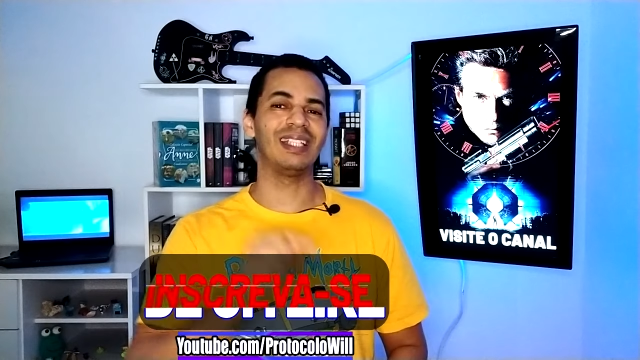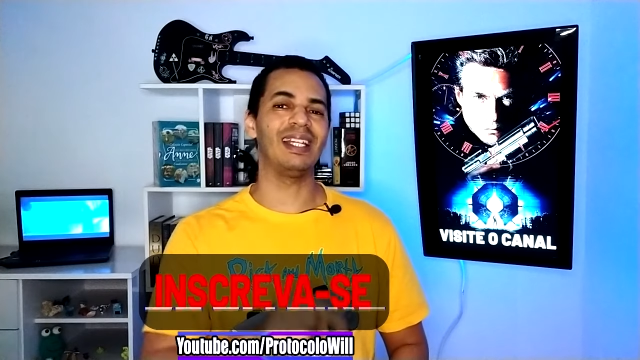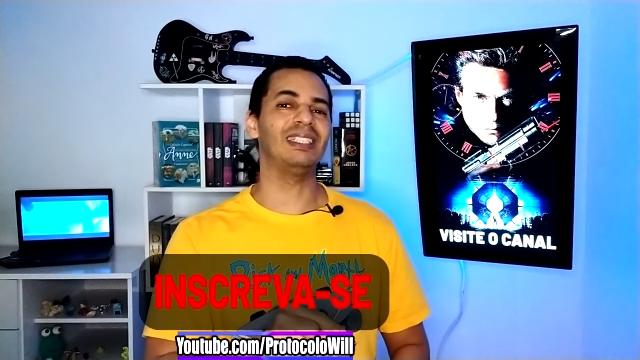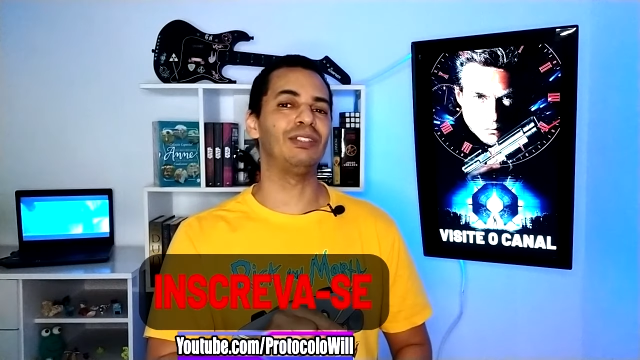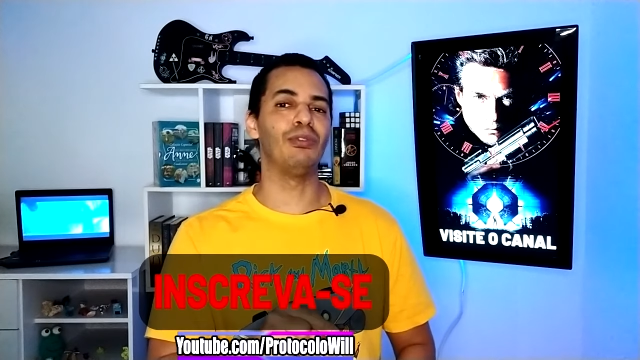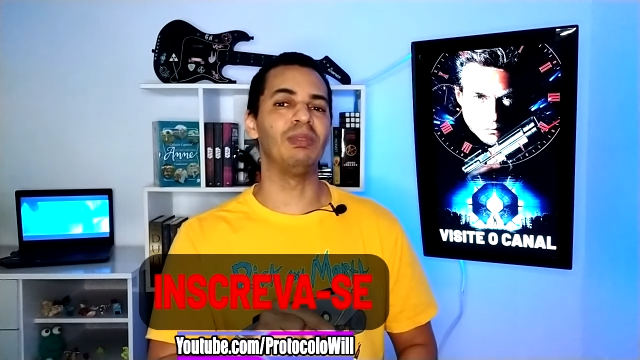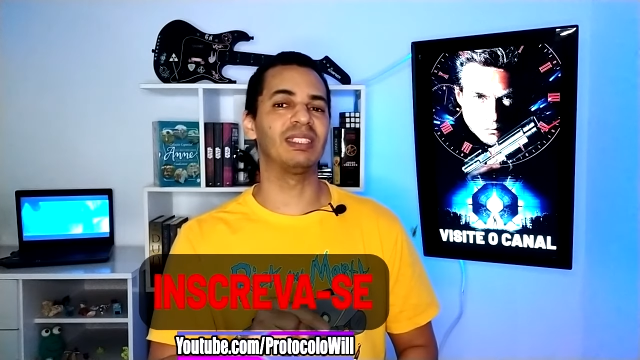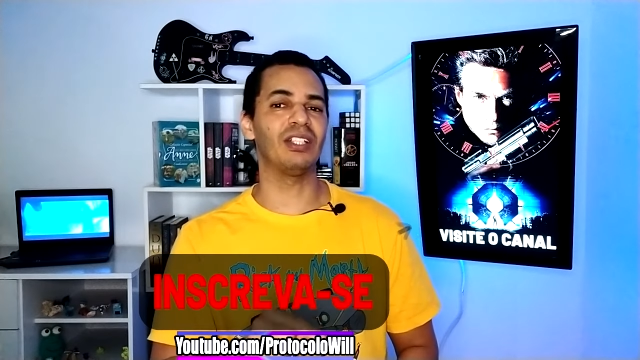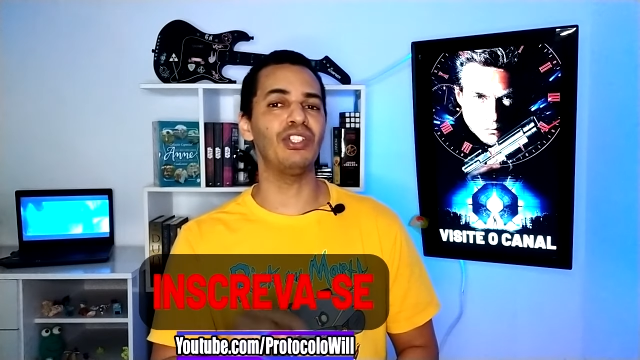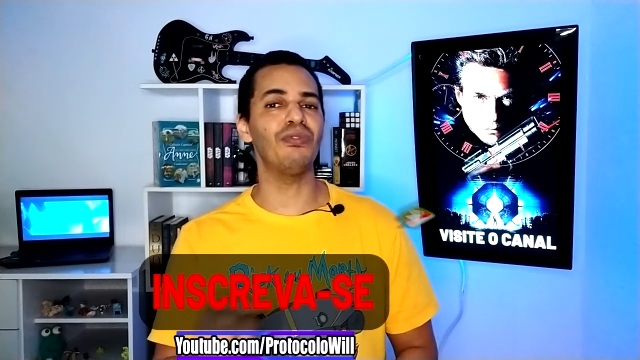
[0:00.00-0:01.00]
três
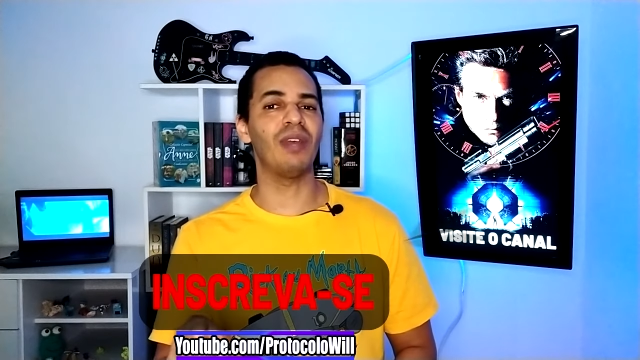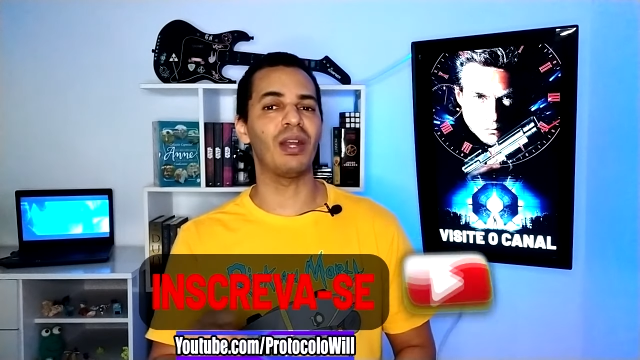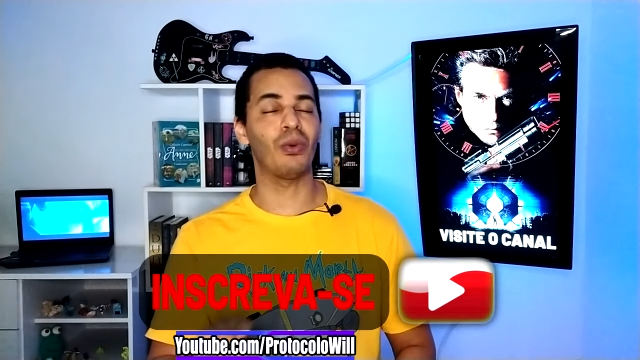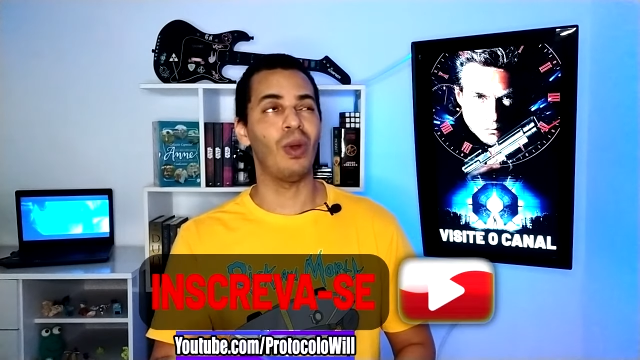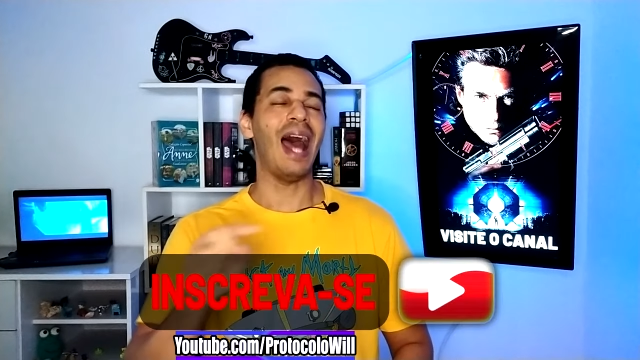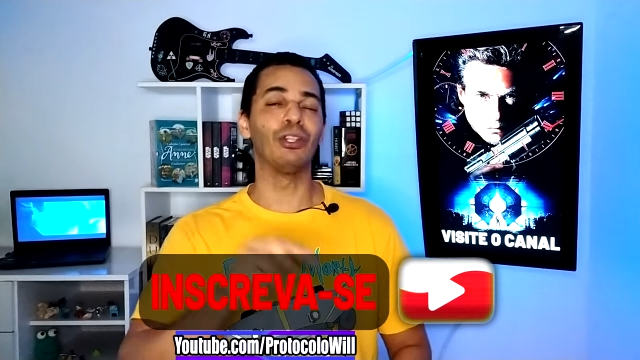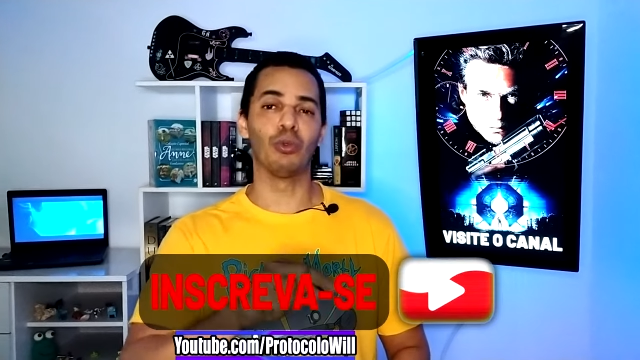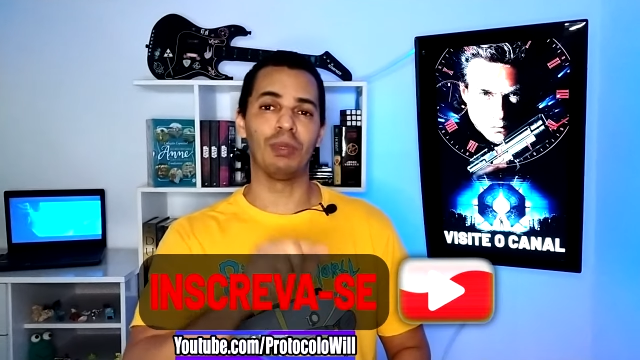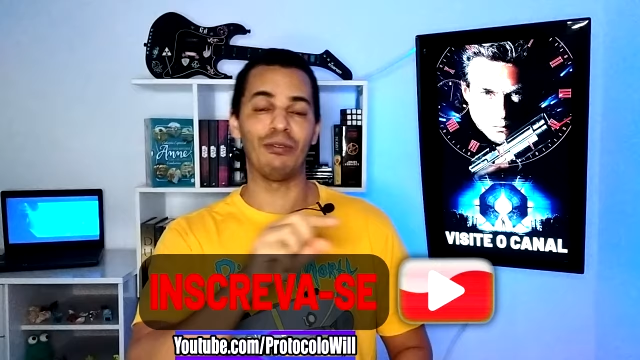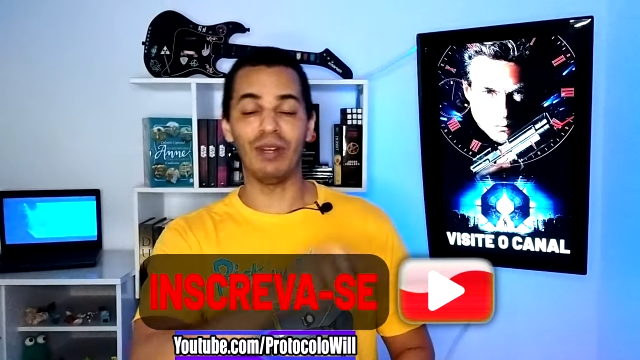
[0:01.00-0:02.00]
filmes que tiveram a
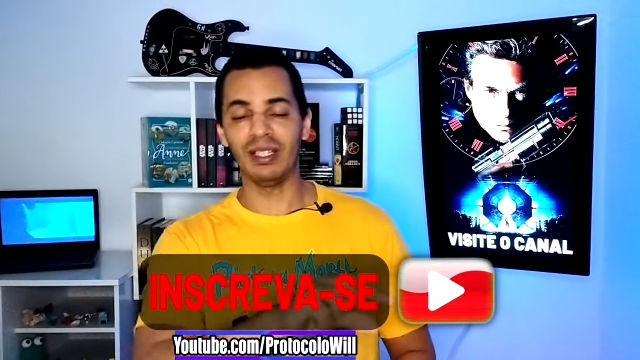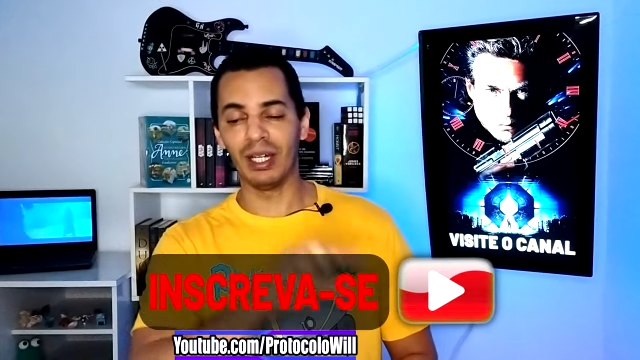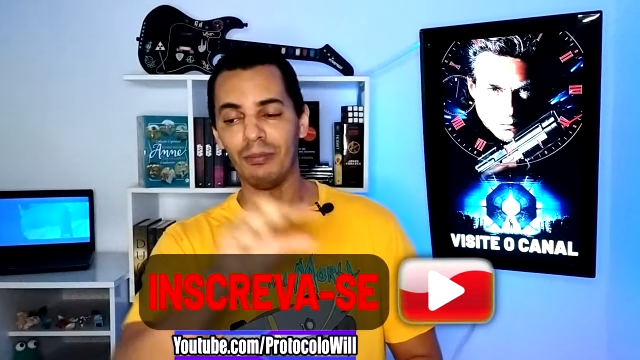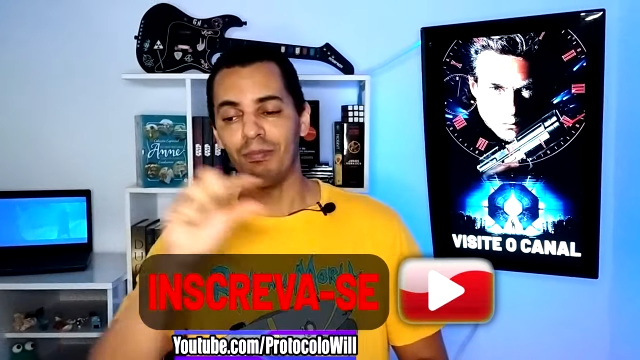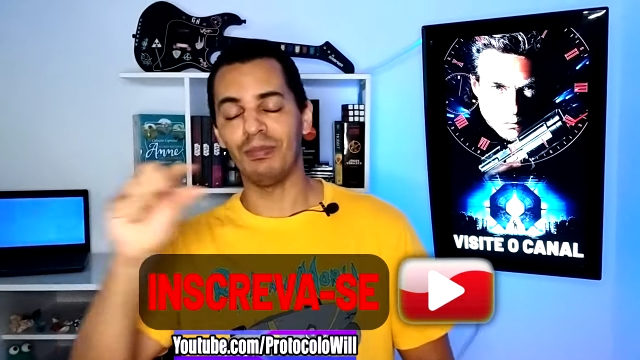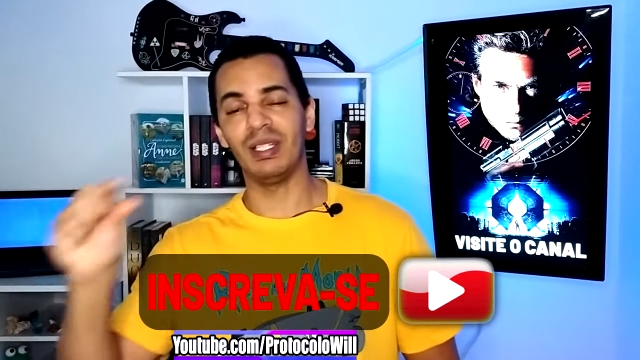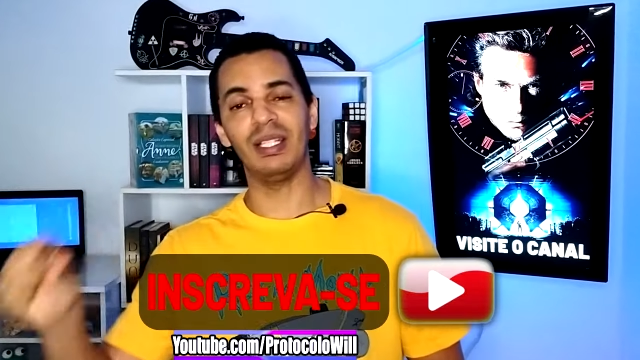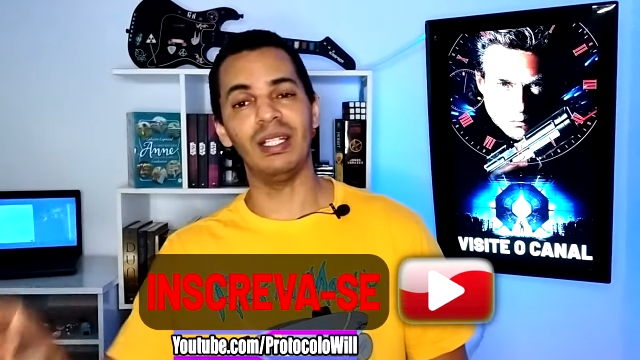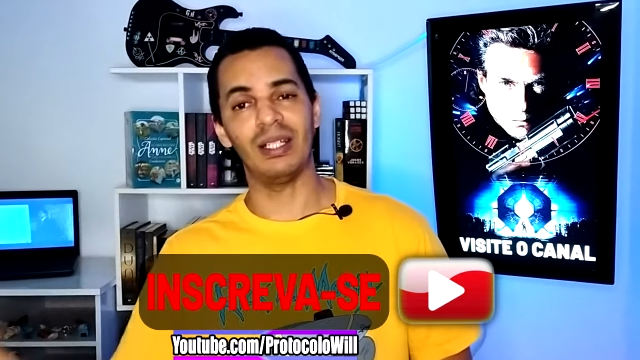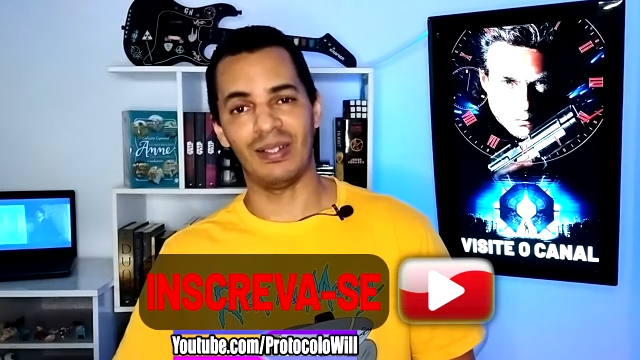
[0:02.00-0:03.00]
dupla Van Damme
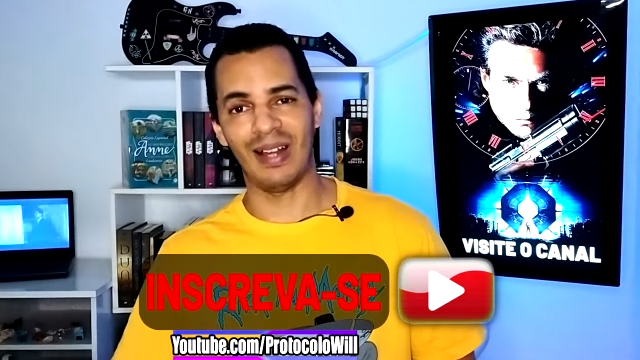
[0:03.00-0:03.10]
e